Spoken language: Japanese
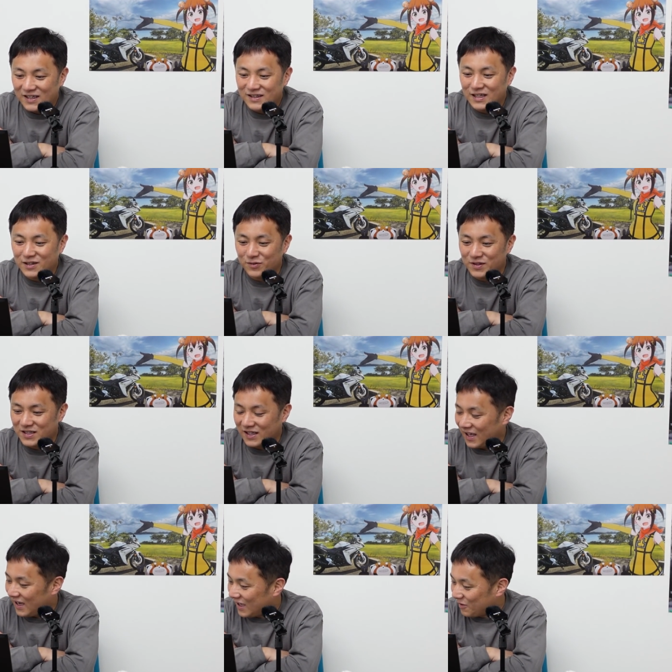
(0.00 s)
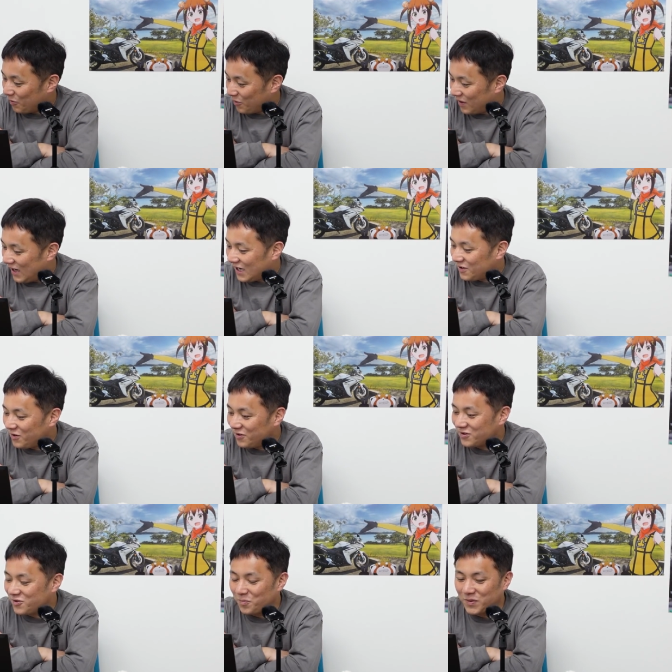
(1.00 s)
なんていうんですかね、あの、
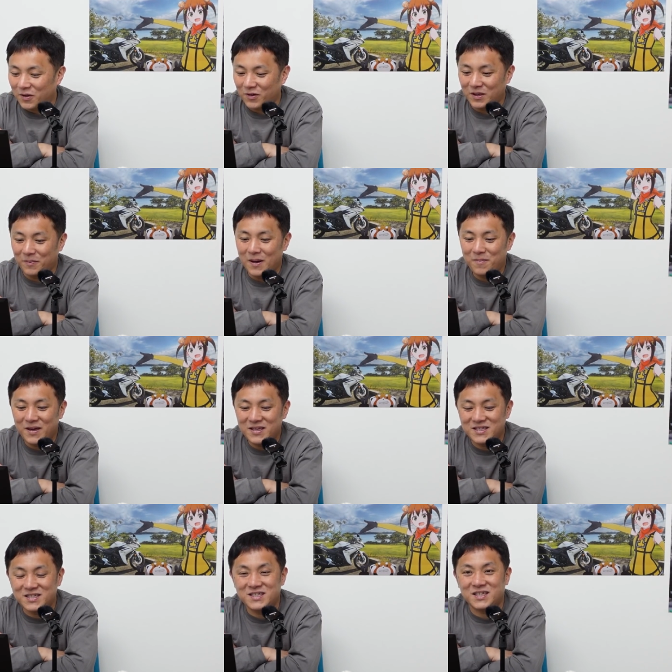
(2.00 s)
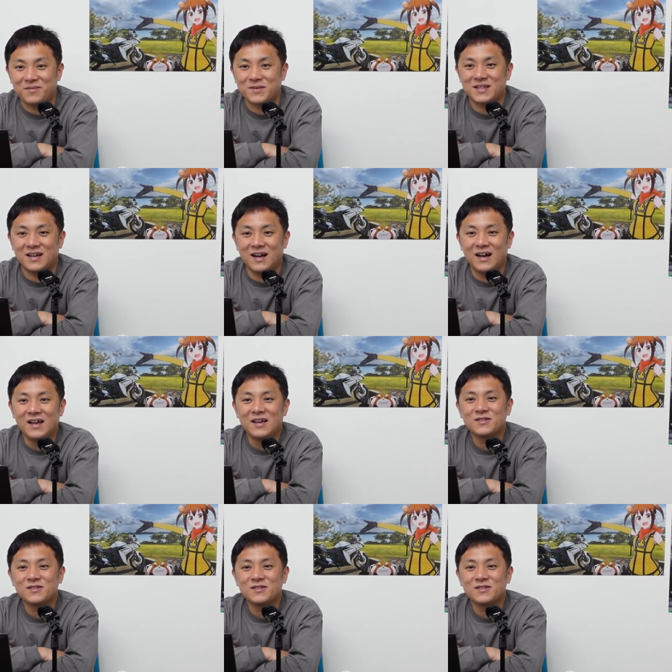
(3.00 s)
アイドリングストップだとかってバンバンエンジン切っちゃってますから、